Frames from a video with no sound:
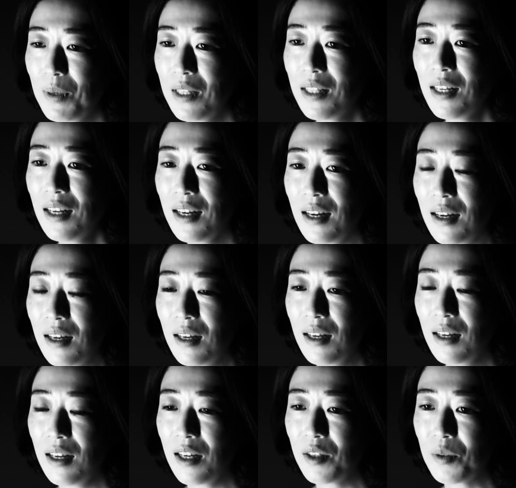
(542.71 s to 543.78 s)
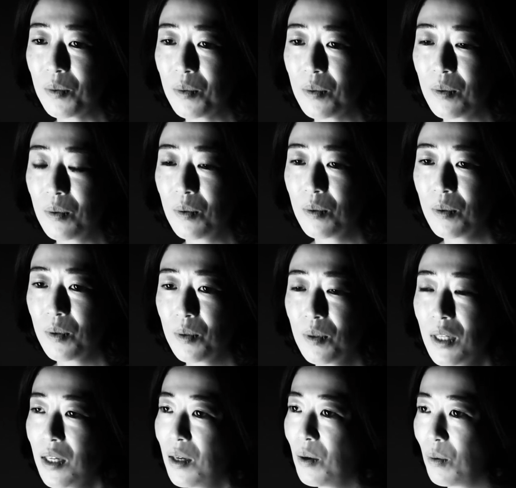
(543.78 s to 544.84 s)
みんなが世の
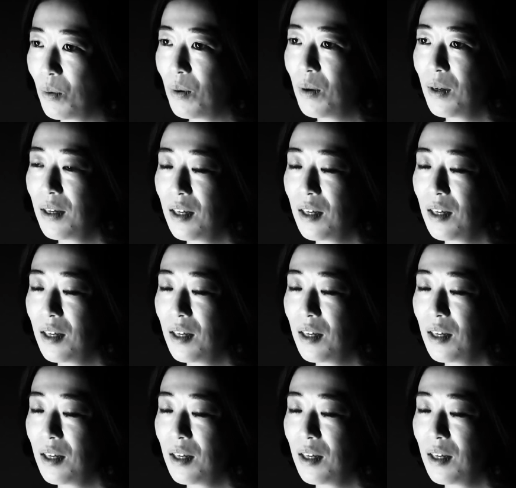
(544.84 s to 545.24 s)
中を